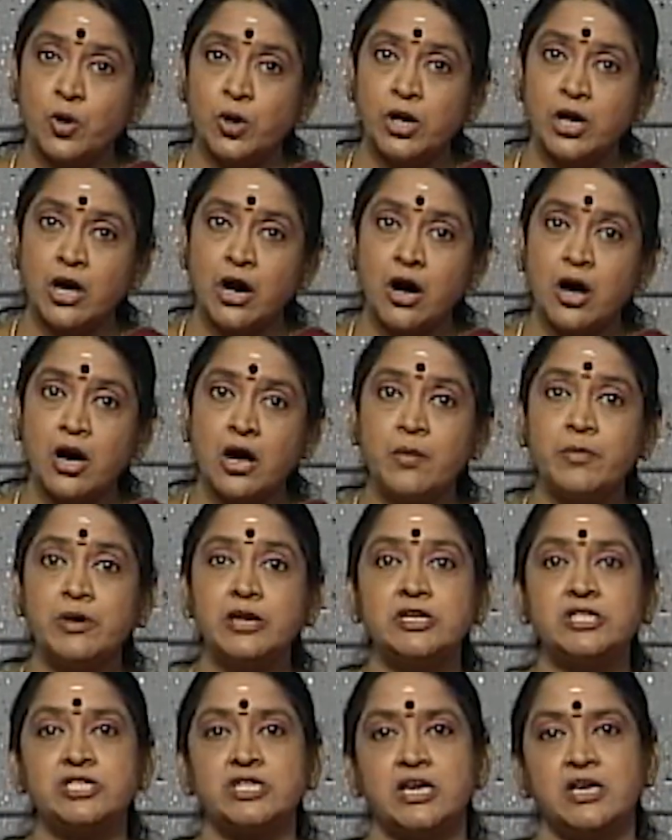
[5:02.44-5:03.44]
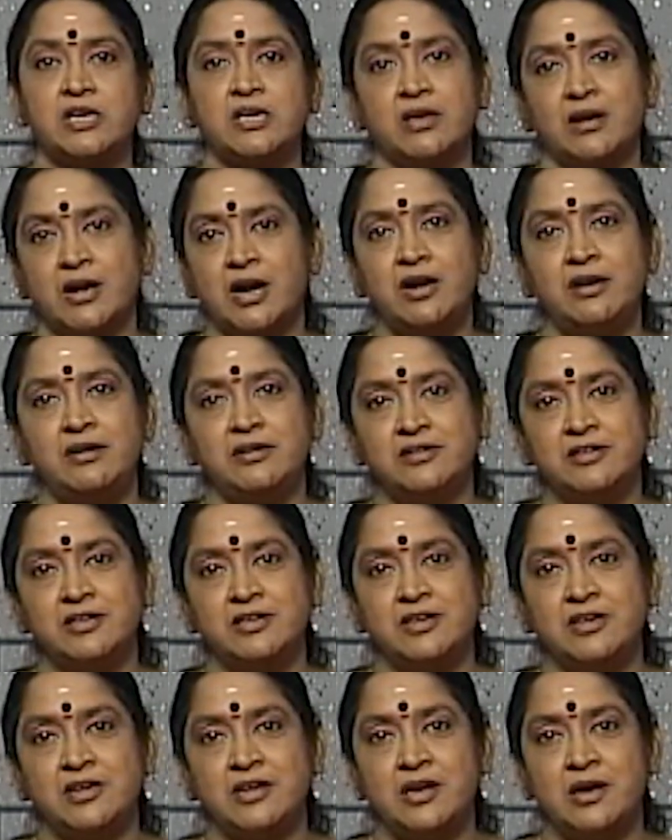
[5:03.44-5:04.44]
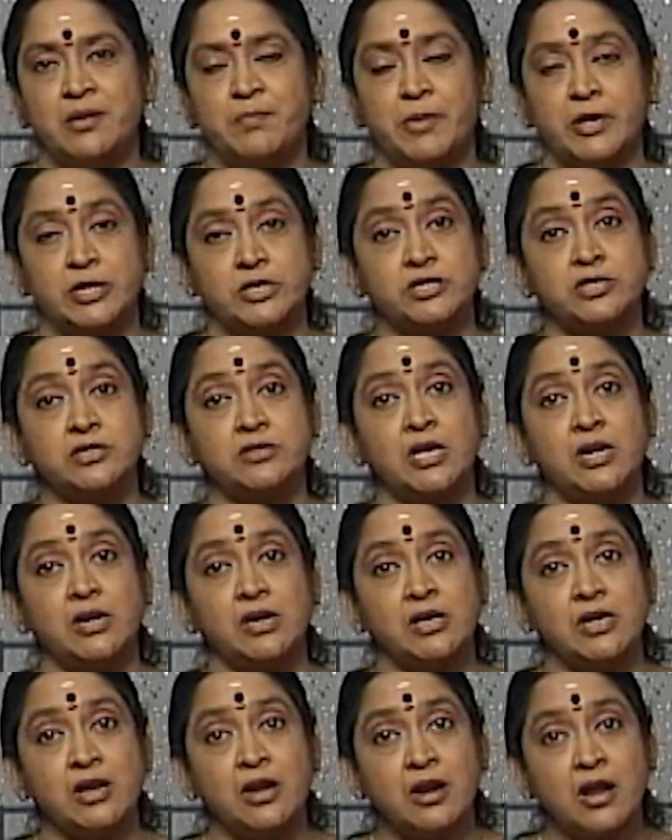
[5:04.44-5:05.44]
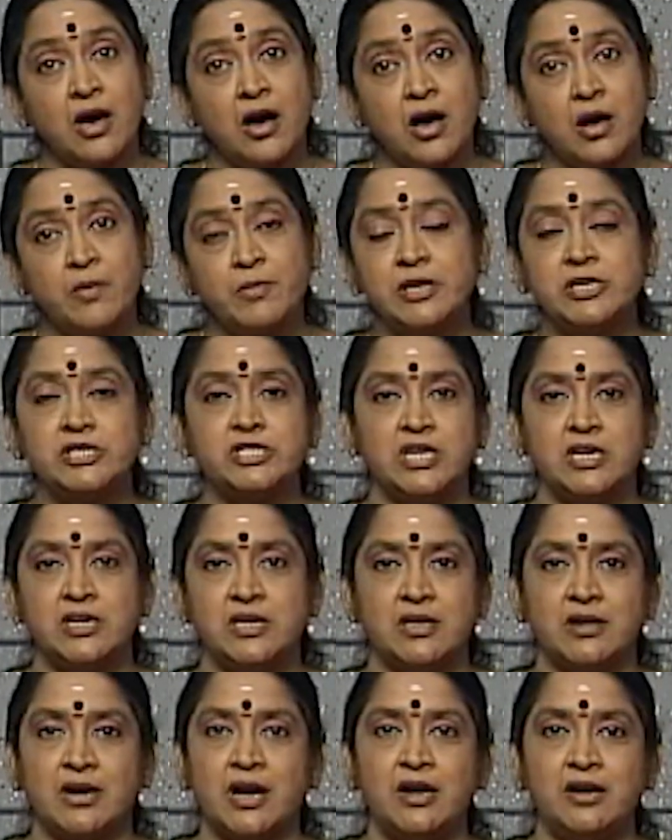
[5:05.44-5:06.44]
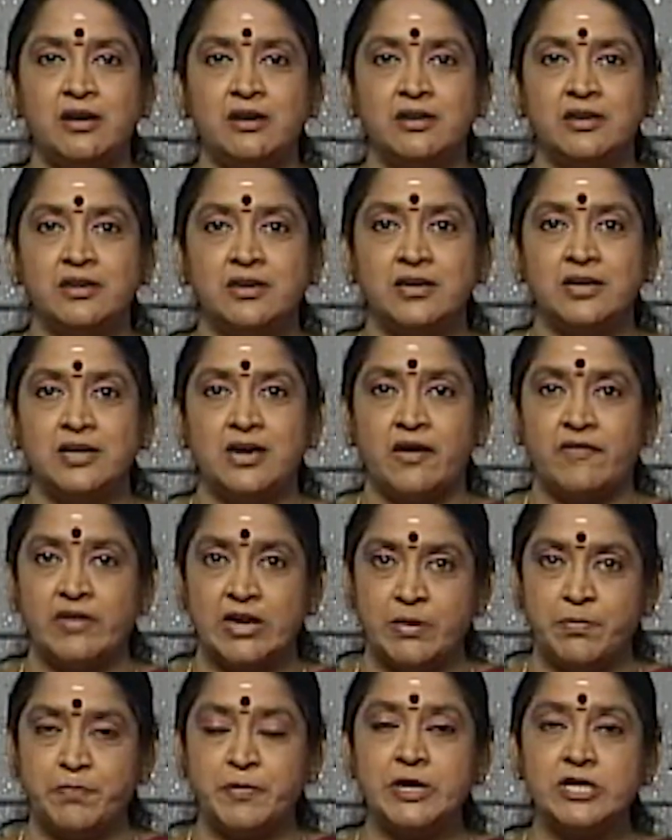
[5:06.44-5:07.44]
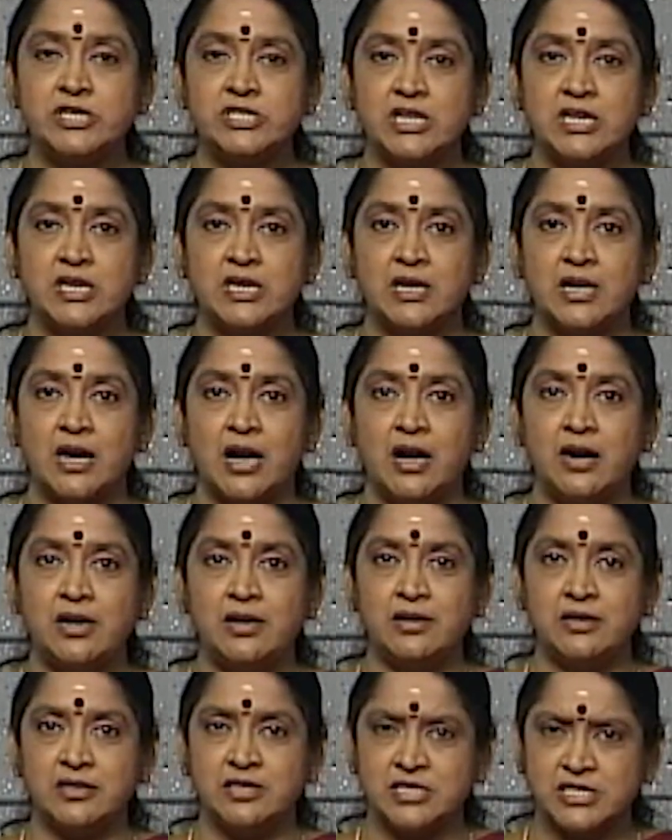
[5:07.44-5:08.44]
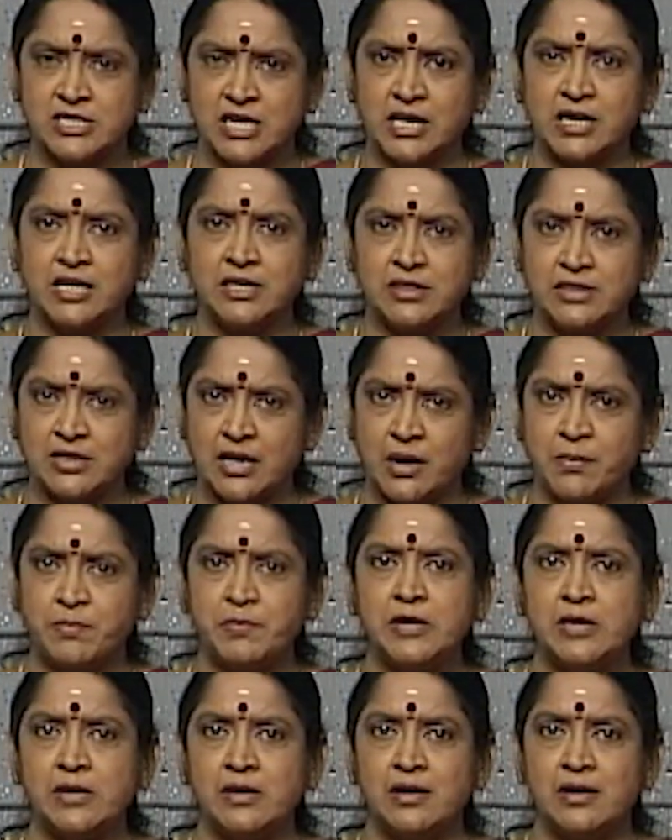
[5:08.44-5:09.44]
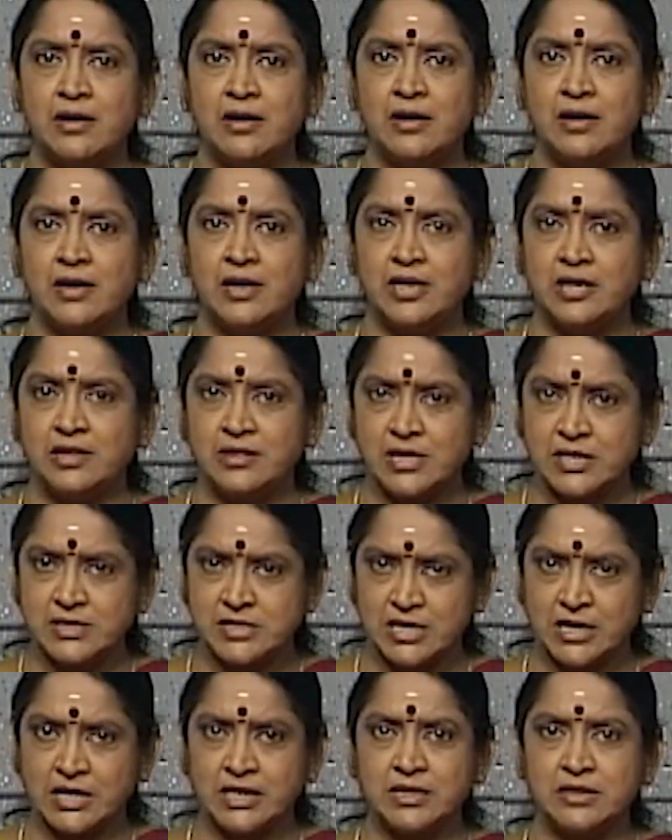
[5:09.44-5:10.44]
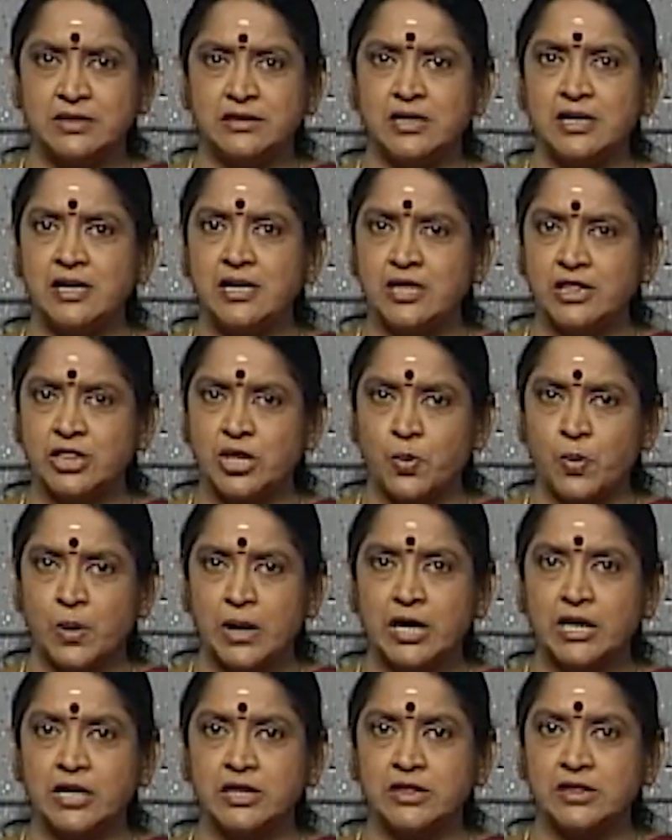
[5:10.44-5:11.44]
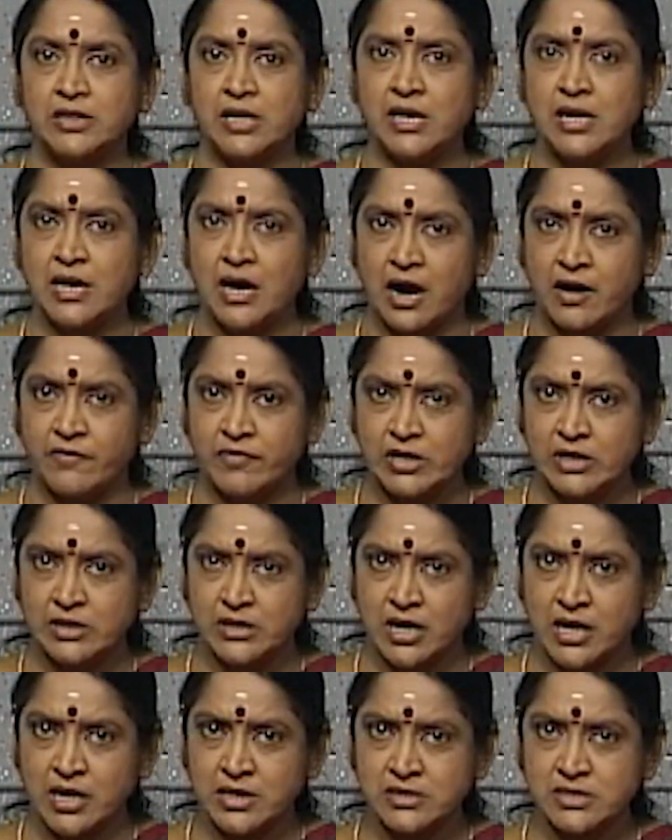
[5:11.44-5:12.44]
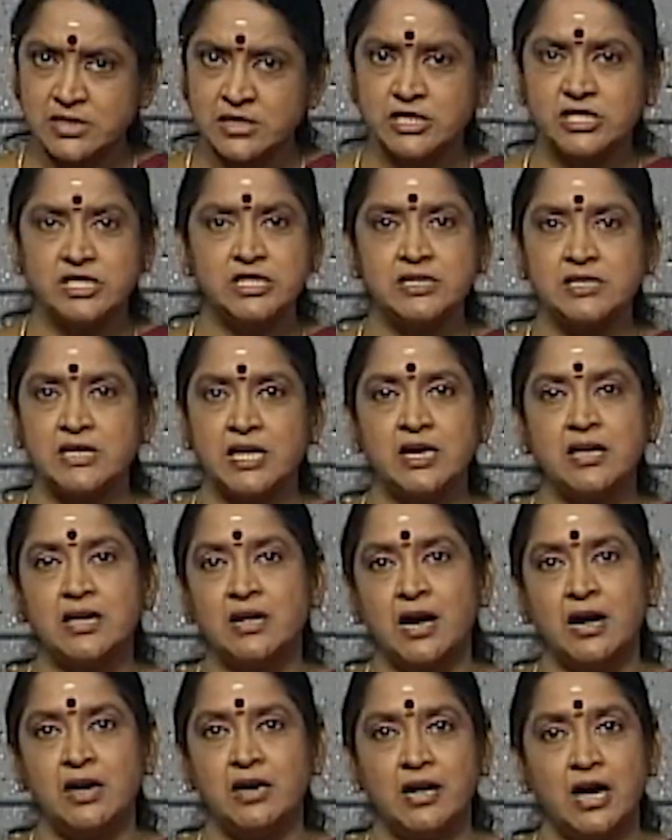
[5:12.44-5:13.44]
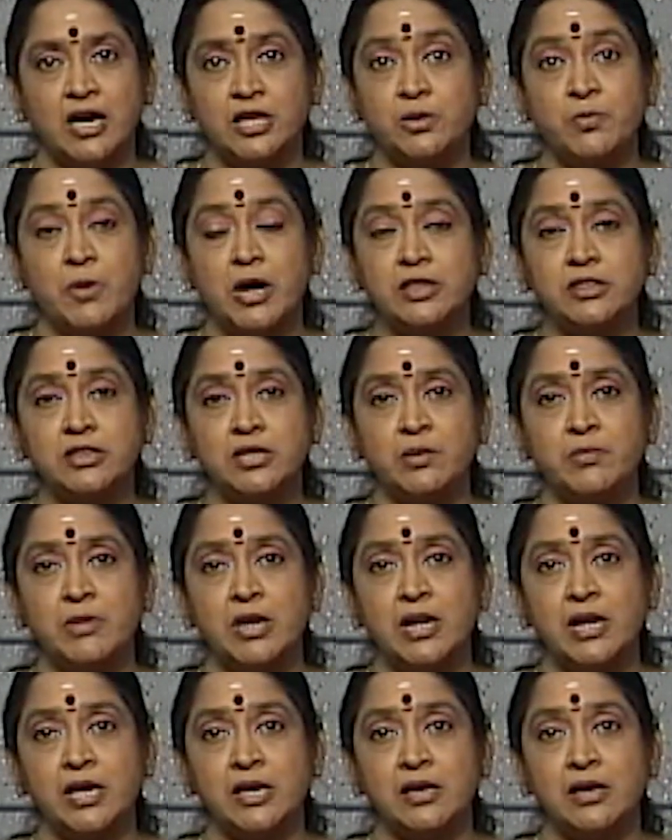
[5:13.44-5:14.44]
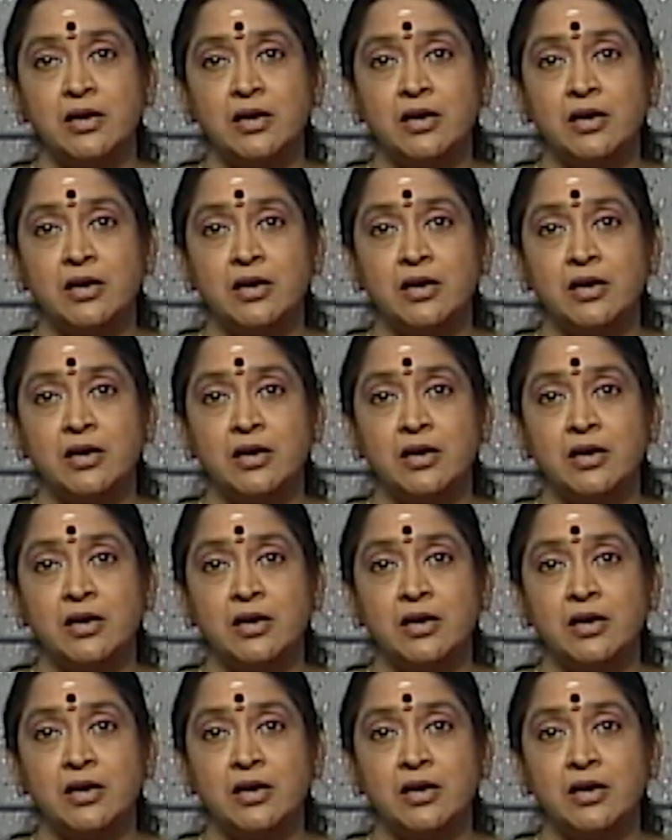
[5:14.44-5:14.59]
கொள்ளாமல் செய்கிறாள் பற்றுதல் இல்லாமல் செய்கிறாள் அவள் எப்படி செய்கிறாள் ஜகத் அபி இந்த ஜகத்தை இந்த உலகத்தை அவள்தான் சிருஷ்டி செய்கிறாள் அது மாத்திரமில்லை